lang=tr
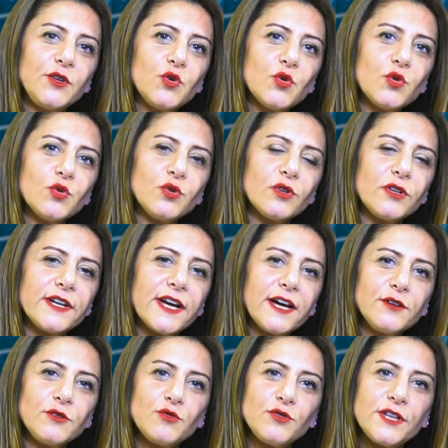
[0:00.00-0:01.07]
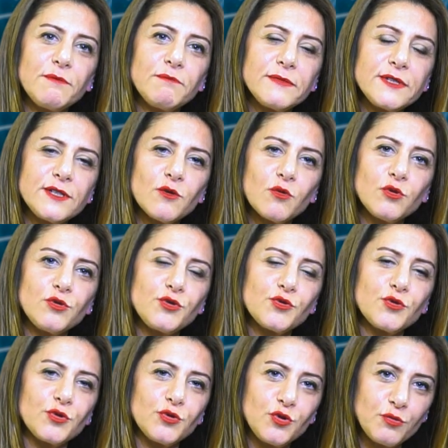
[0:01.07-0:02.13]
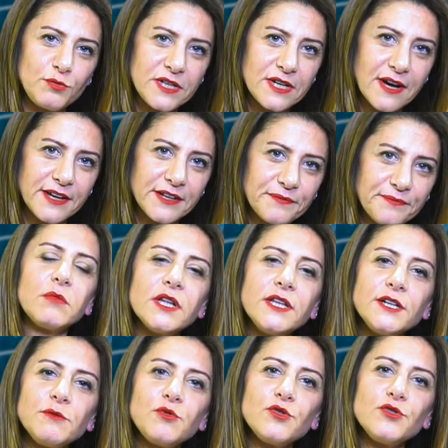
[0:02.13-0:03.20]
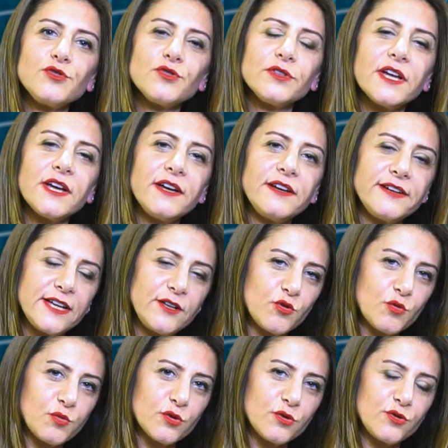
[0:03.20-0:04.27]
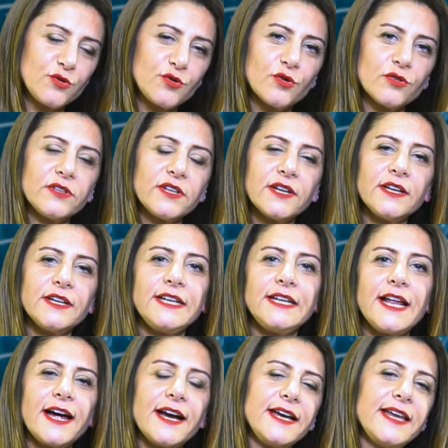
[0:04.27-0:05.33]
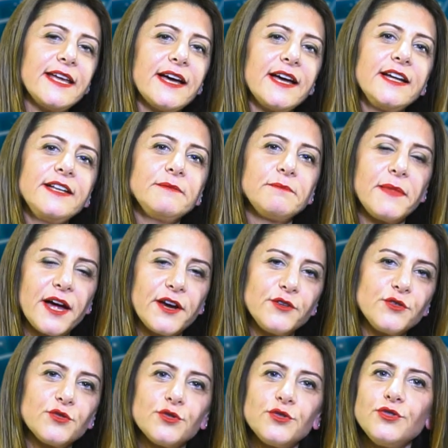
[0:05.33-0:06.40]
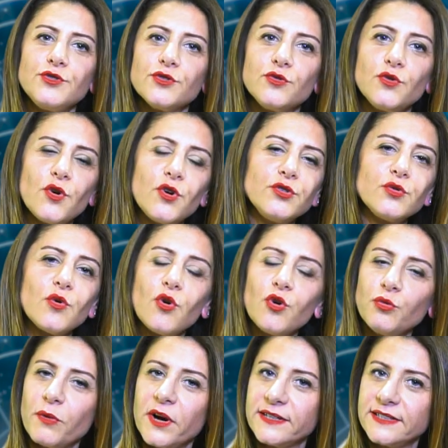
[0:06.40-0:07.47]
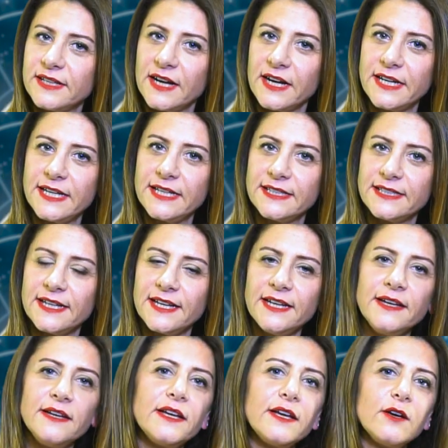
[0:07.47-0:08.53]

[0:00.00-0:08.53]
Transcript: yoğun olarak gündemimizi oluşturduğu bir ay. Balık burcunda retro pozisyonda ilerleyen Merkür 4-10 Mart tarihinde